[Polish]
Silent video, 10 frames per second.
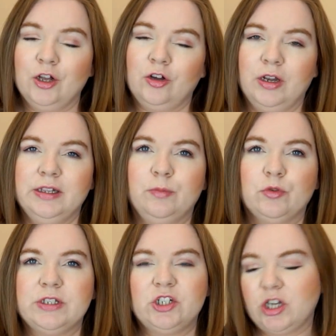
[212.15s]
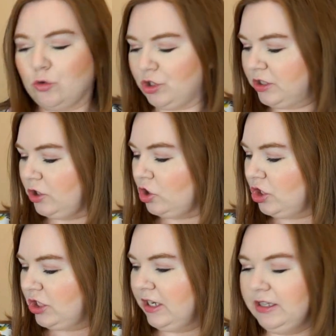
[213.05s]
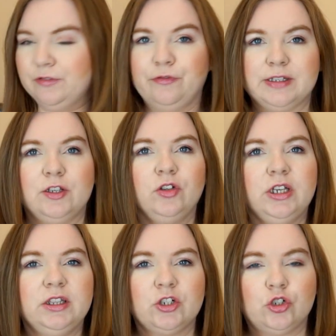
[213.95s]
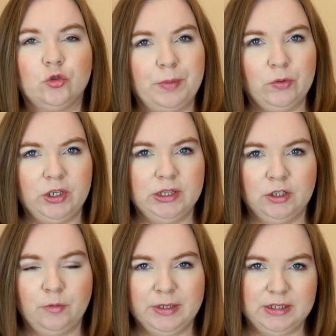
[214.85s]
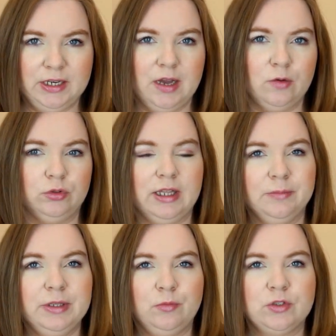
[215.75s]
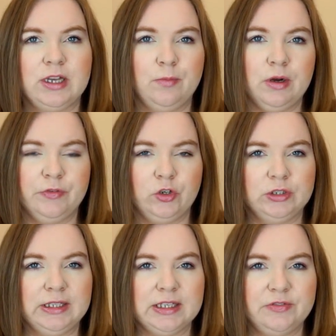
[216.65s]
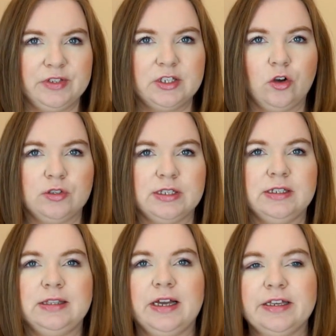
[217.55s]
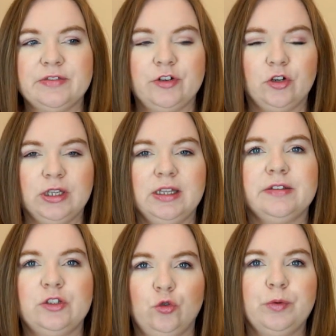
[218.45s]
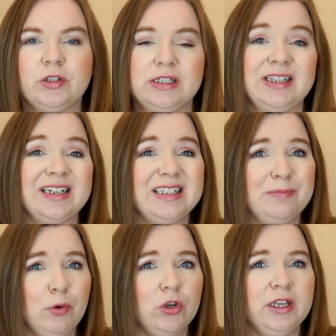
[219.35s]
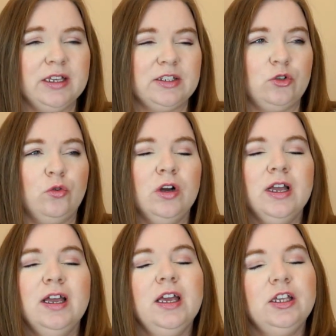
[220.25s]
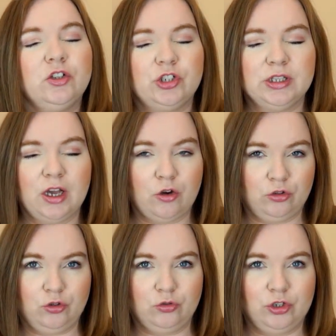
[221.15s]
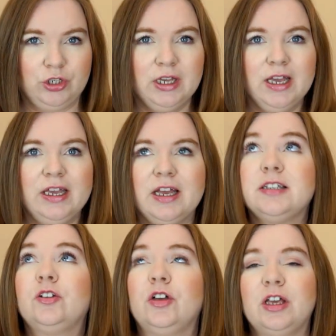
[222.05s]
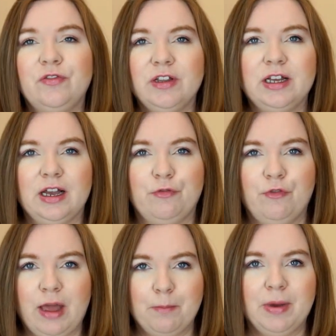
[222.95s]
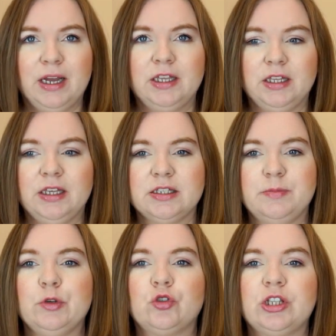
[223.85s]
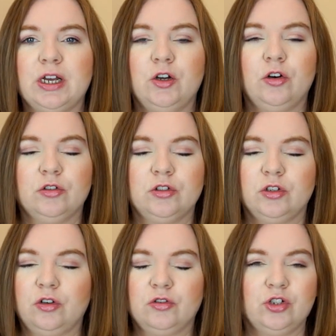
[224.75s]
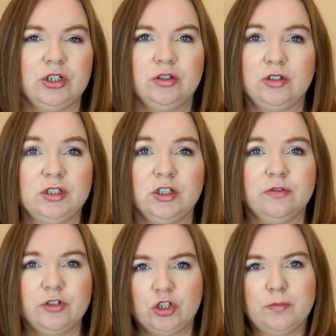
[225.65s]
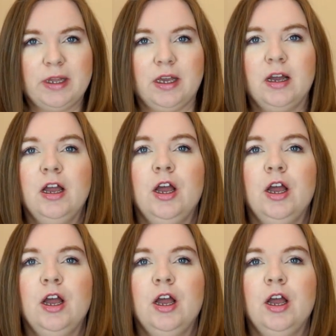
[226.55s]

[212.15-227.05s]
Kolejna bluzeczka już jest troszeczkę innym fasonie i też zupełnie innego materiału. Tamta bluzka była wykonana z wiskozy, ta jest wykonana w 100% z poliestru i to się da odczuć. Ja stoję chwilkę w lampach i jest mi już tak gorąco, że to jest nie do wytrzymania.